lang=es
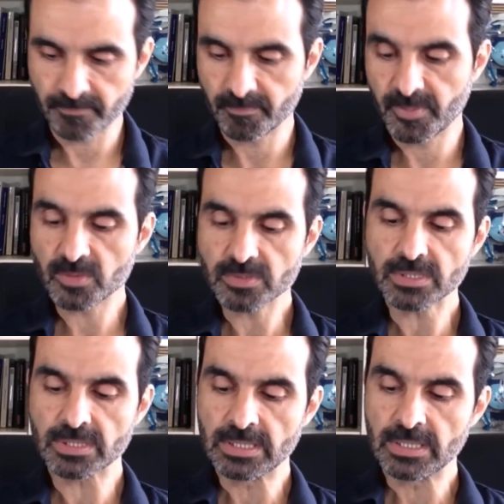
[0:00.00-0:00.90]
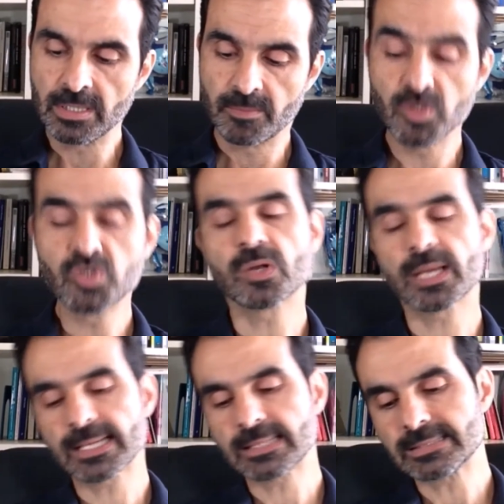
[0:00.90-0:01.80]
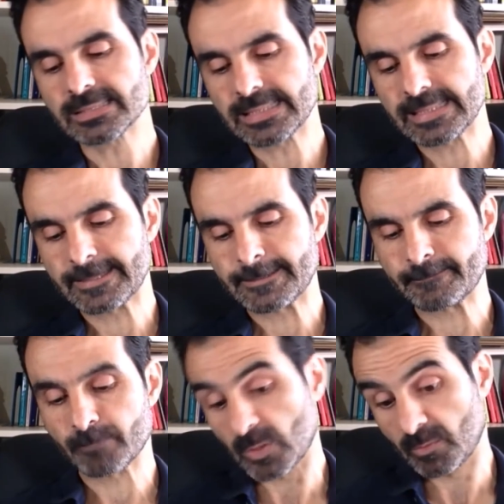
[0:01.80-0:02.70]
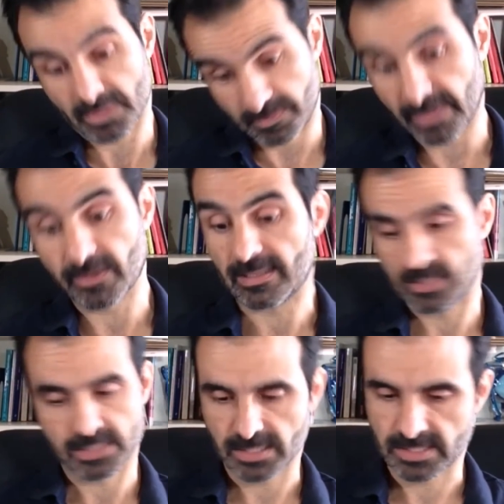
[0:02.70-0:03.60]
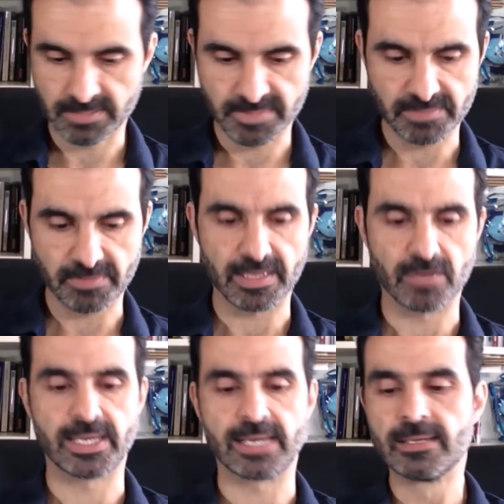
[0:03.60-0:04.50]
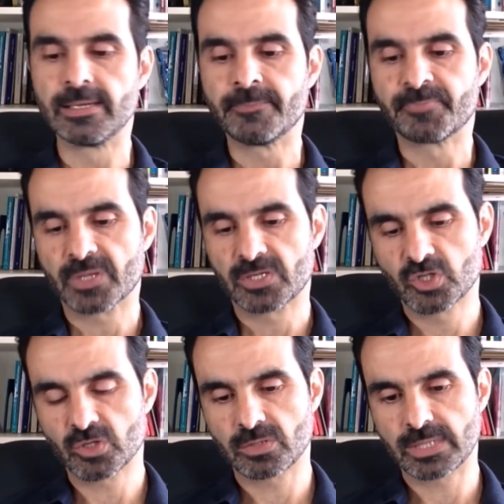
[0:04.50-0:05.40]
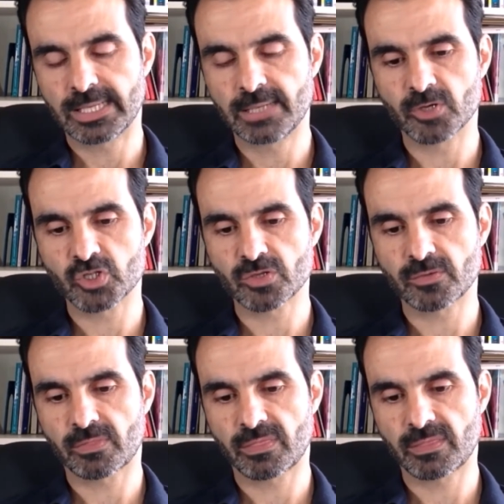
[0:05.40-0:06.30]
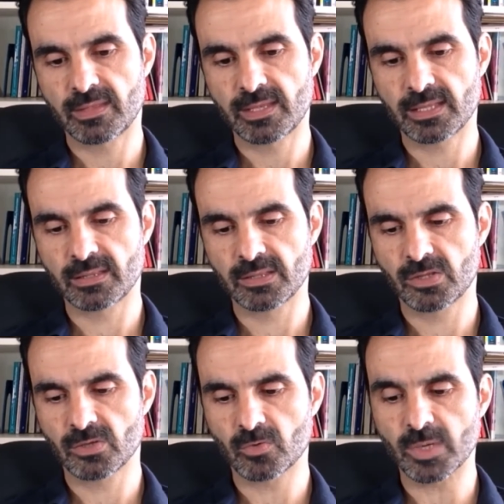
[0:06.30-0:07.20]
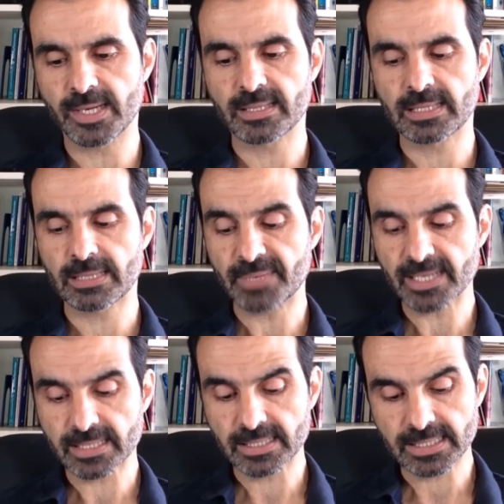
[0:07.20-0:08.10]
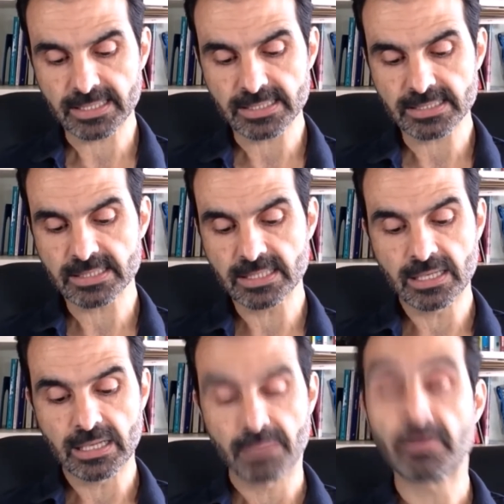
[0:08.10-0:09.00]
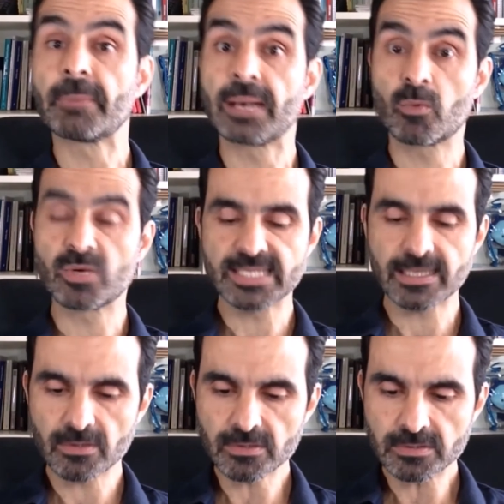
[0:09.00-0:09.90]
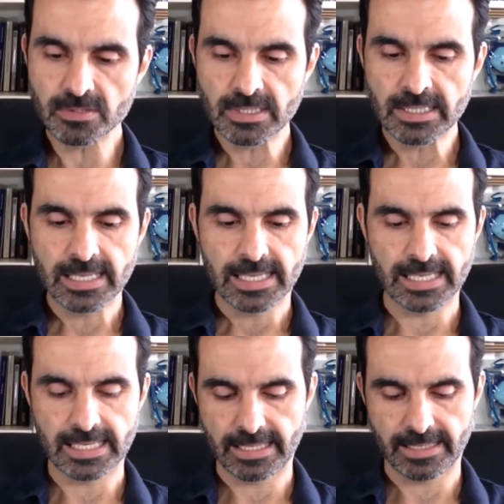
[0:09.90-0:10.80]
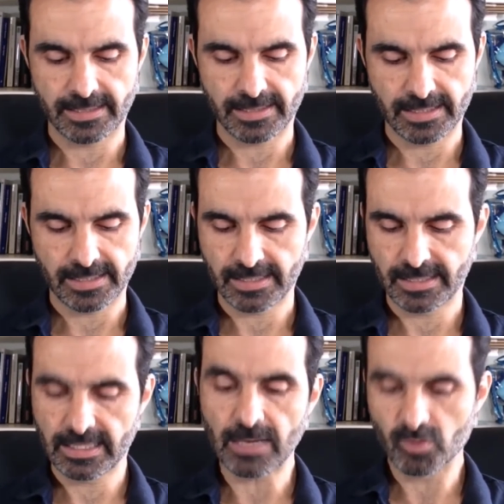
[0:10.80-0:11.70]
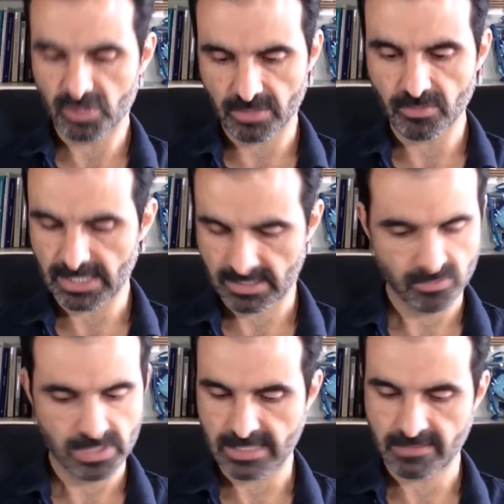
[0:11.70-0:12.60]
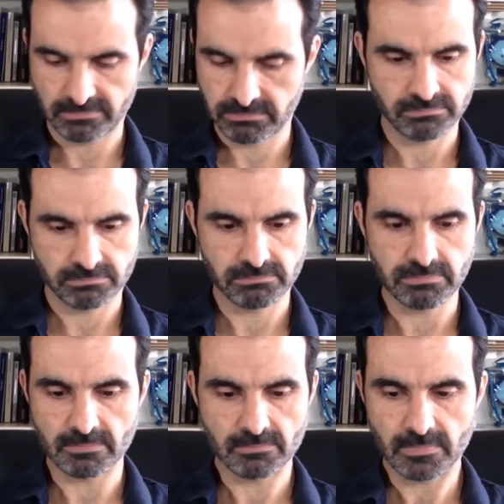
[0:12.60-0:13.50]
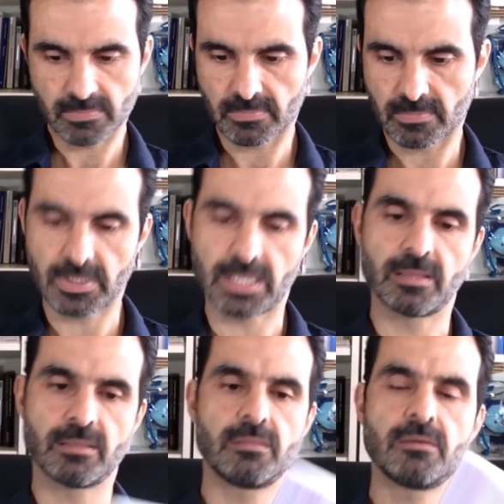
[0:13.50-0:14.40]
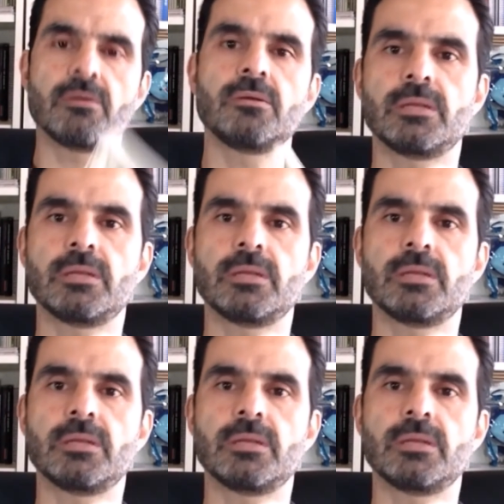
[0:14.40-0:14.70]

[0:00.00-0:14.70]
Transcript: Byung, Sol Solhan, eh, bueno, perdonad, es que siempre se me va la olla. Son, el libro son 140 páginas, papel ahuesado. Eh, Taurus tiene una, una, mm, edición y una